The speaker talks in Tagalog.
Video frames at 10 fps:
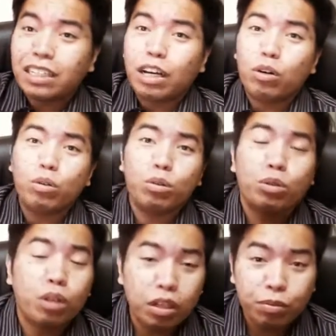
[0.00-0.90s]

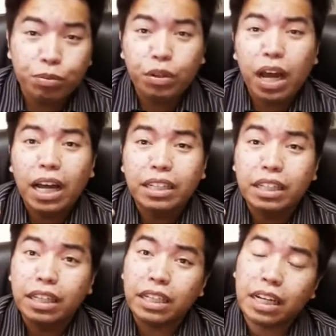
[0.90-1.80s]
nauuso ang
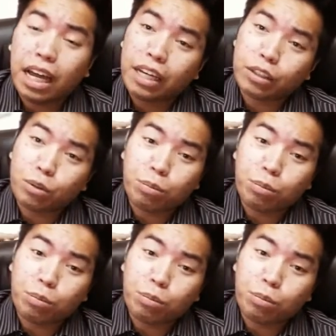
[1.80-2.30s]
vlogging kahit